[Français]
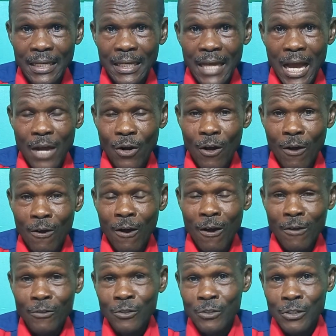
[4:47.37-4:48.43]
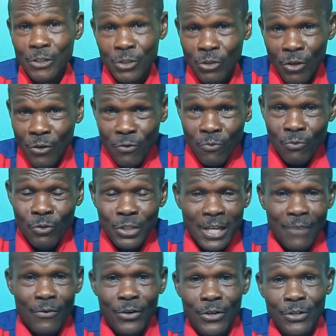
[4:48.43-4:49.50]
Alors, selon nous, nous
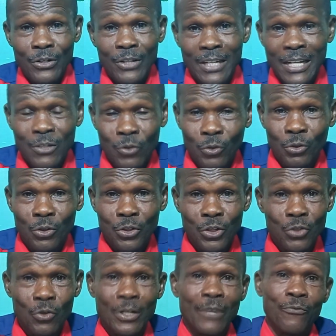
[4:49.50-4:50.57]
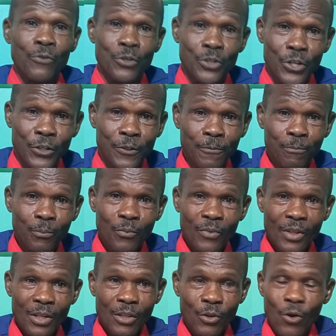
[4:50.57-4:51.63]
savons que les autres dieux sont des faux dieux.
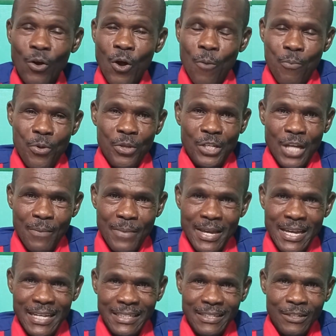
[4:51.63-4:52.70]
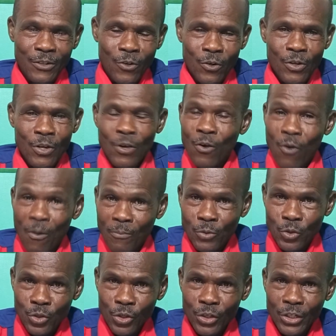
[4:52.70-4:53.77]
Donc, on ne peut jamais être comme
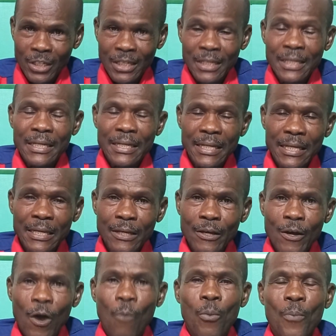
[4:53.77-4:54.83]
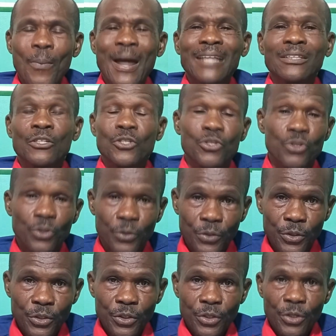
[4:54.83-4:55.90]
Dieu, ni on ne peut pas être Dieu.
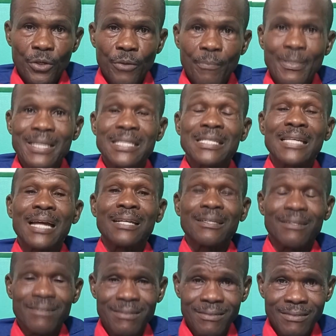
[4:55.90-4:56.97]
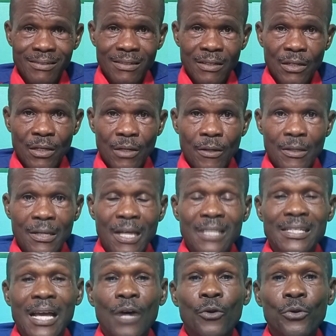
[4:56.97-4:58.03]
Mais Satan, dans
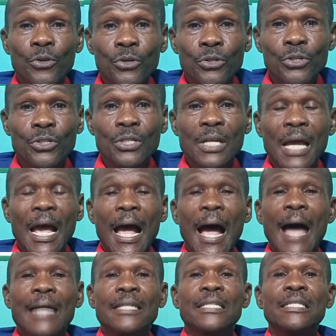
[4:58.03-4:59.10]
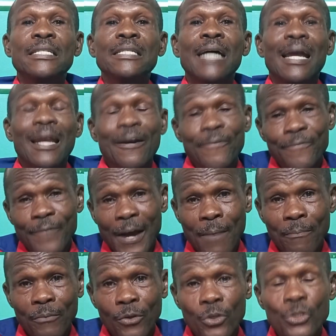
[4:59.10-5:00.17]
sa ruse, dit à la
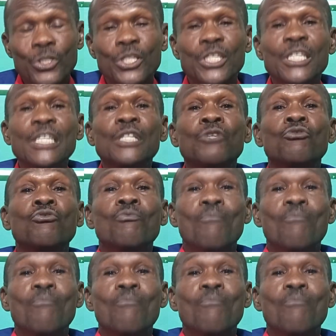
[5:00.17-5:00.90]
femme que si tu